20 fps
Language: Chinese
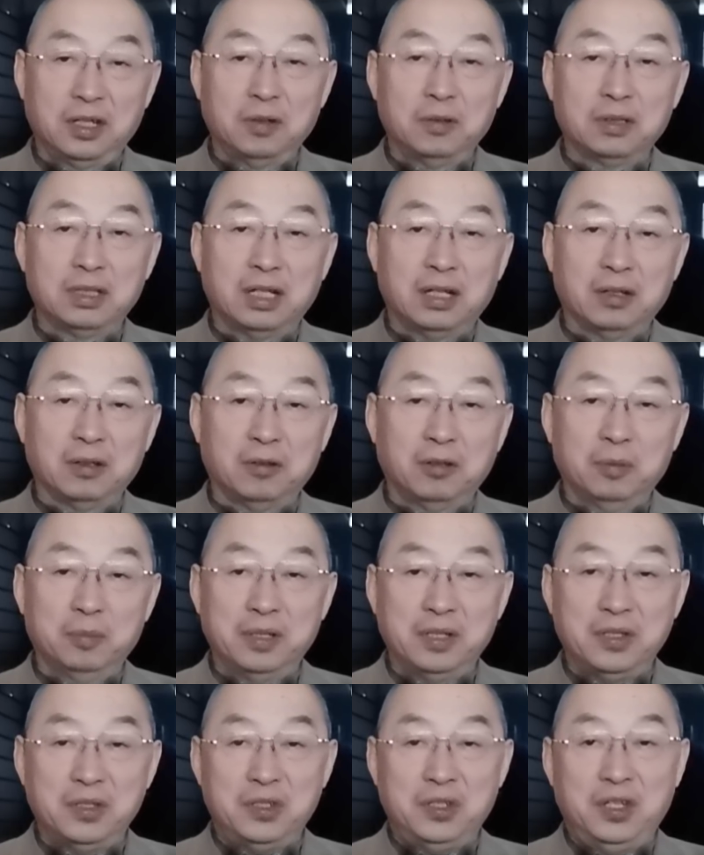扣到了
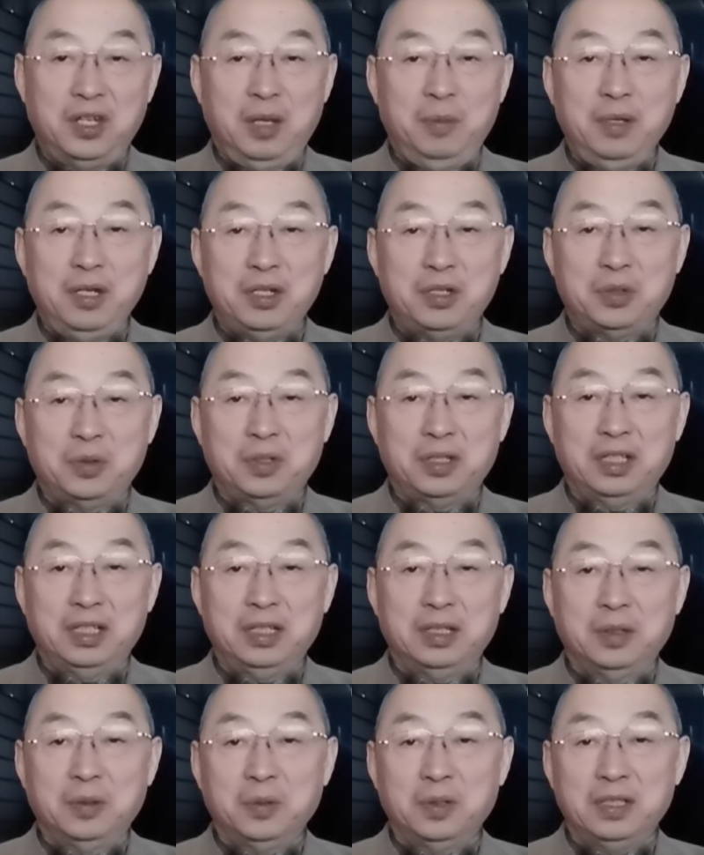我们前面说
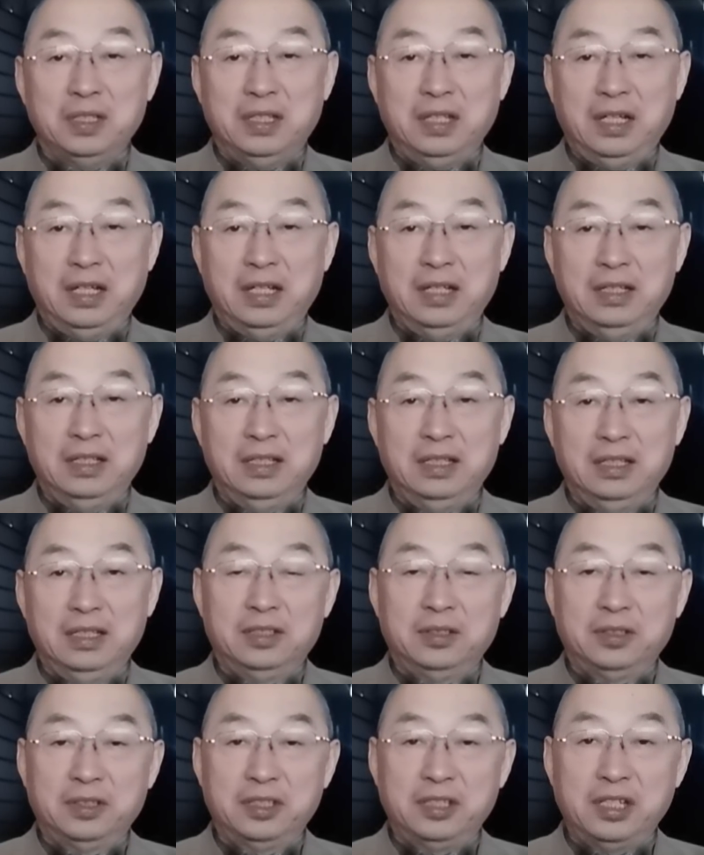的一个论点，
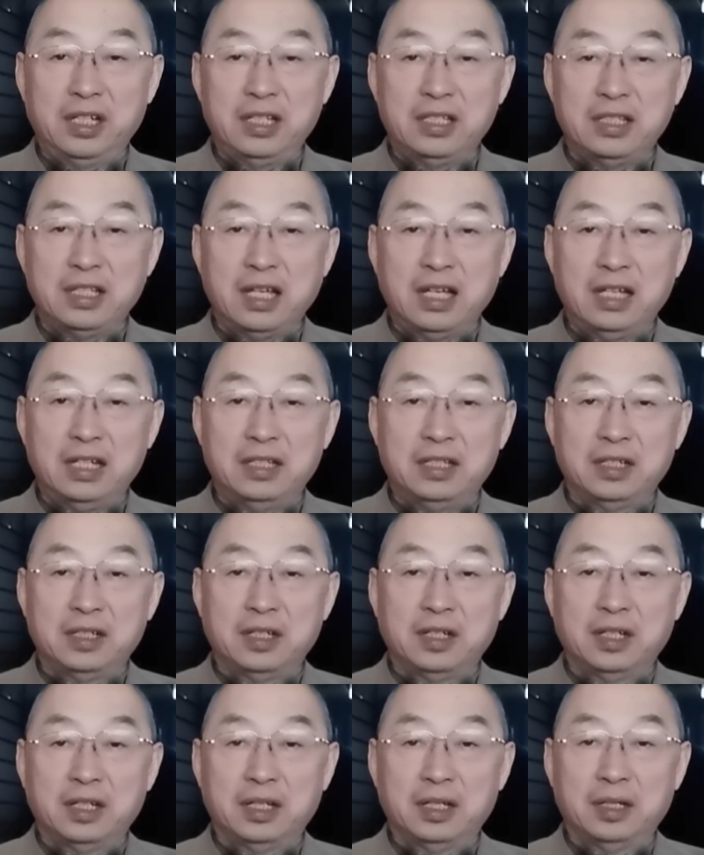就是现在
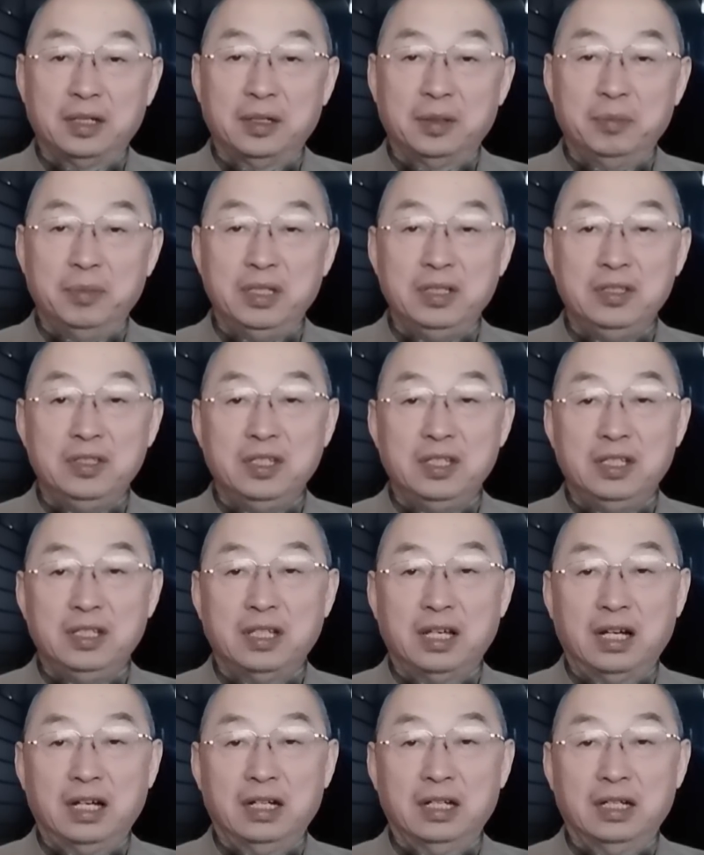这个民
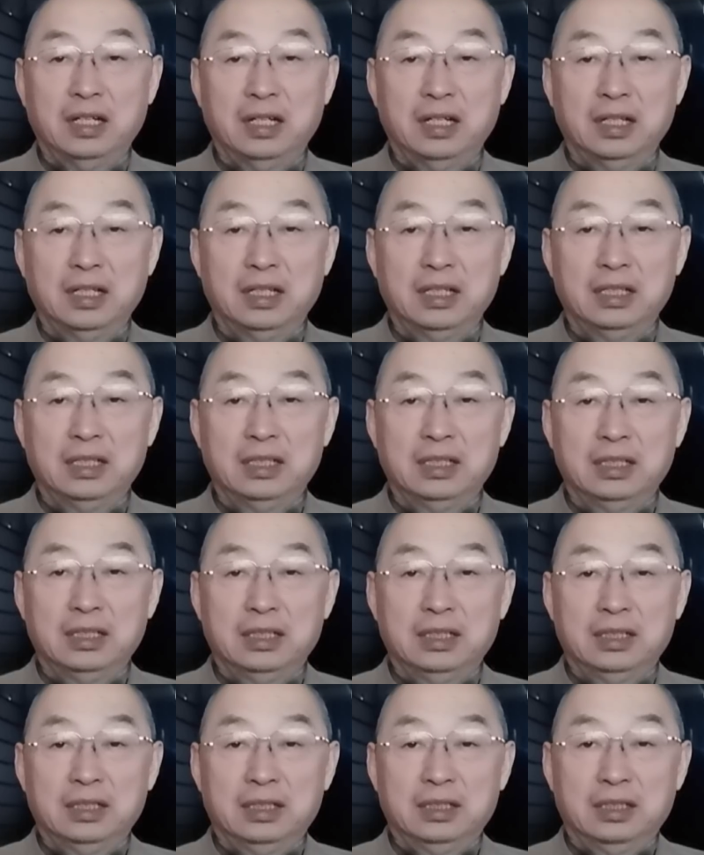进党啊，
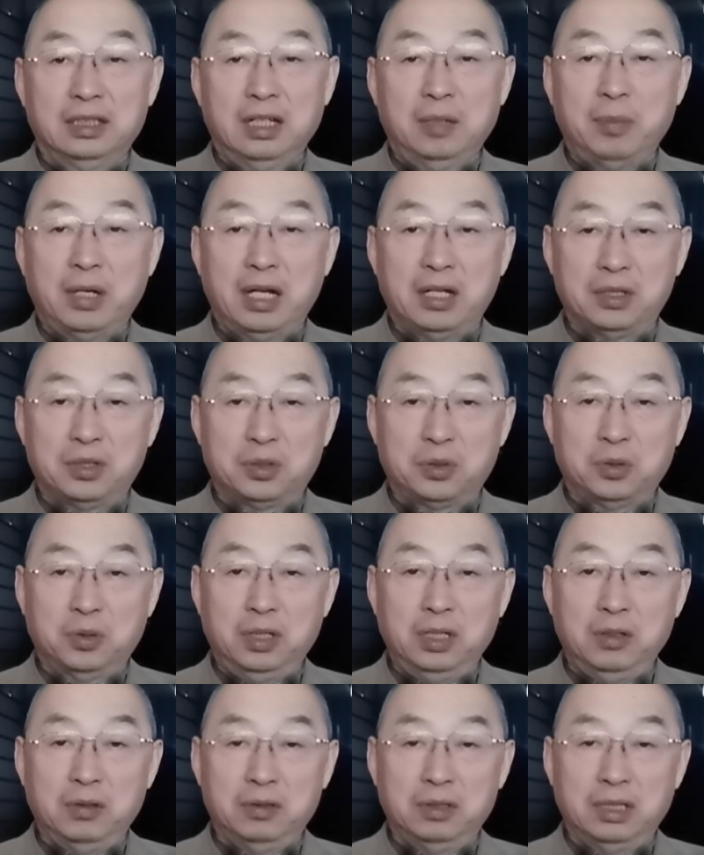他把
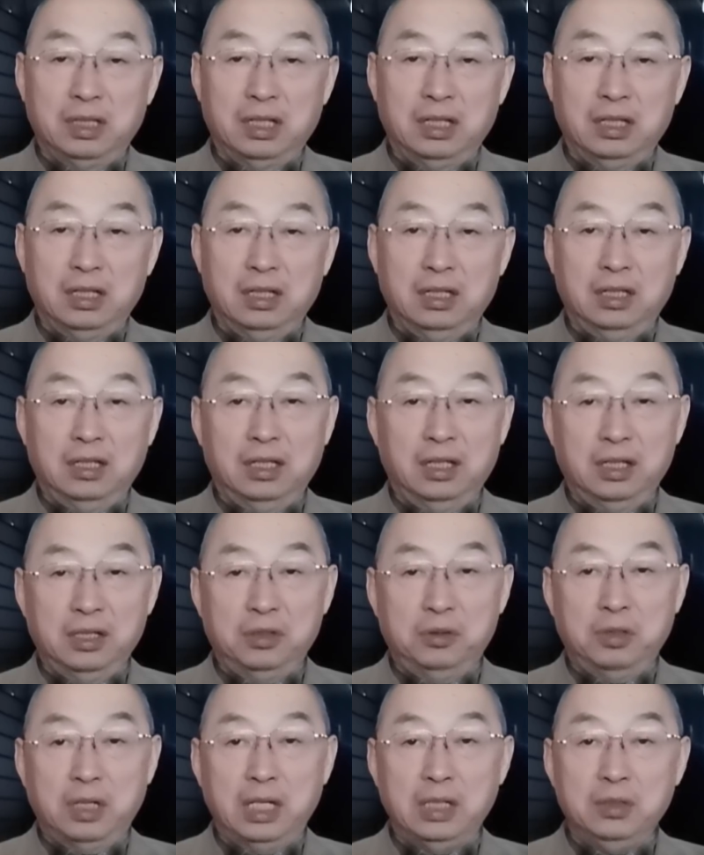所有的
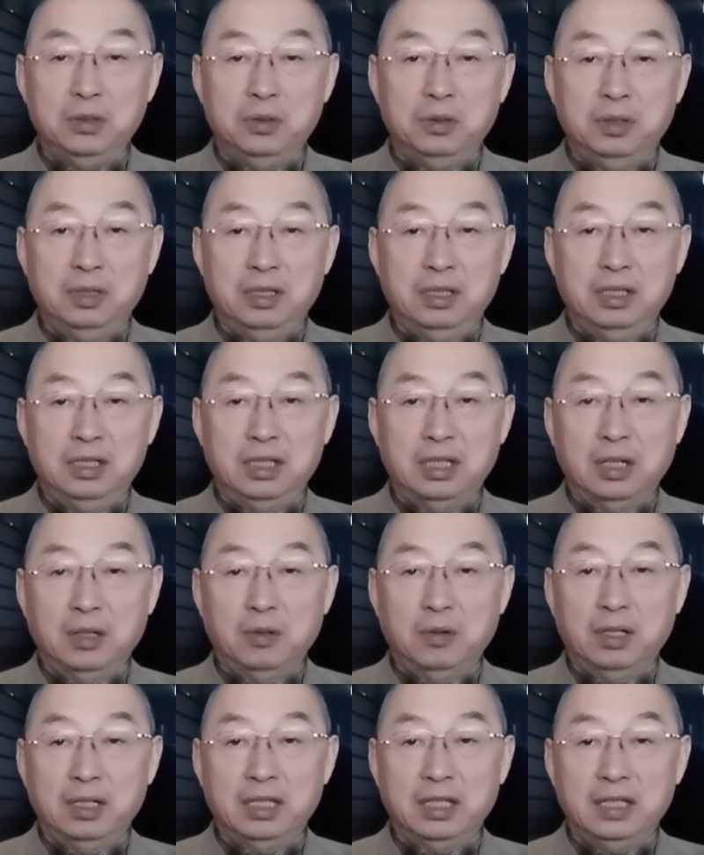和选举
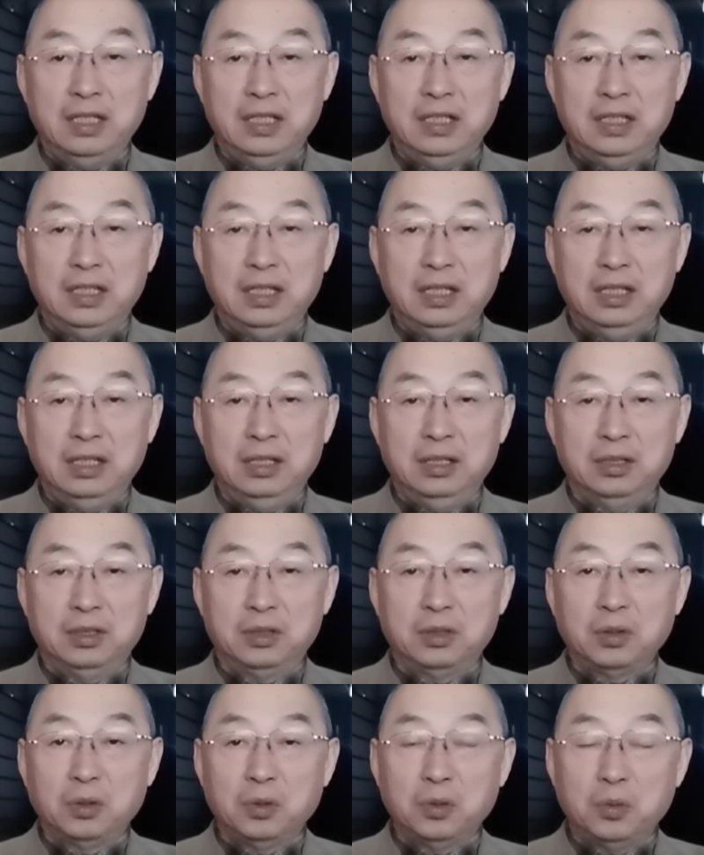相关的议题
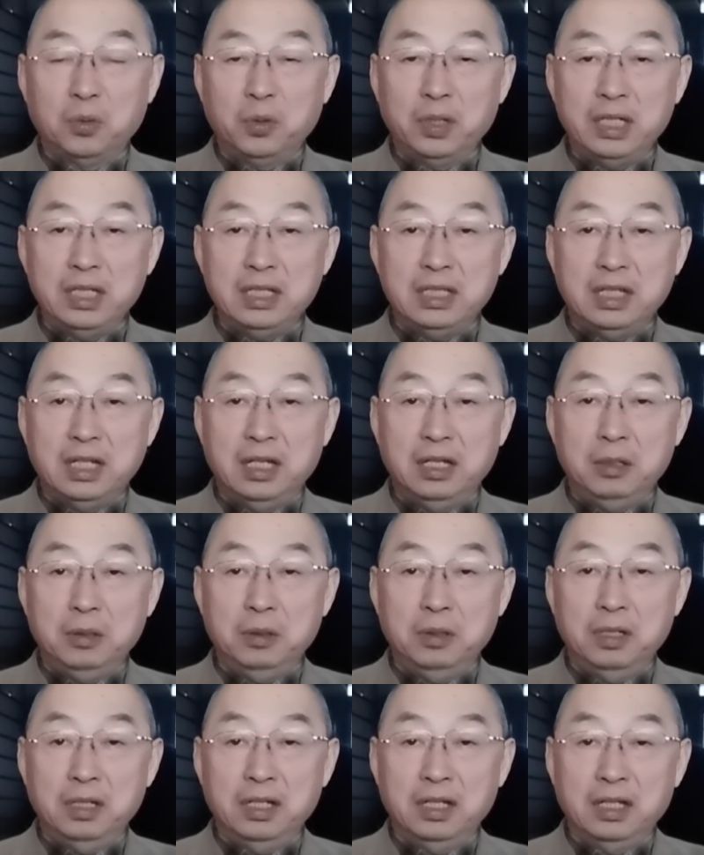都归结
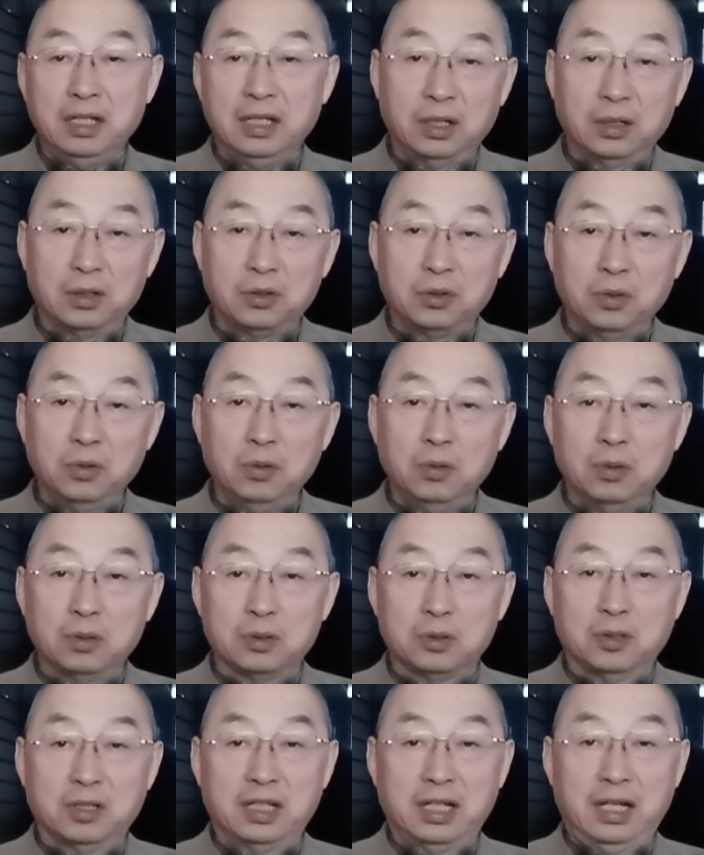于和中
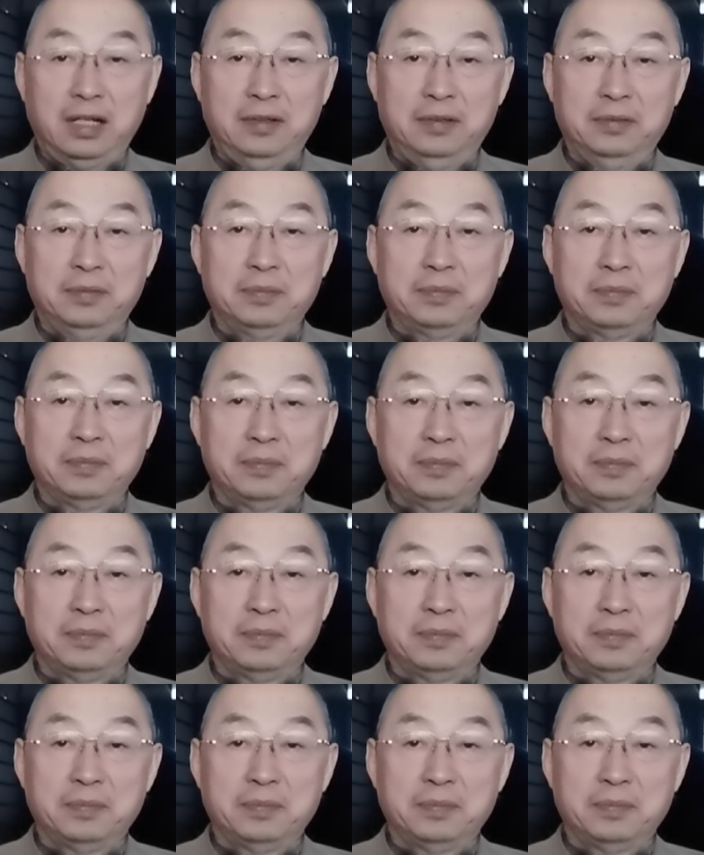共作战，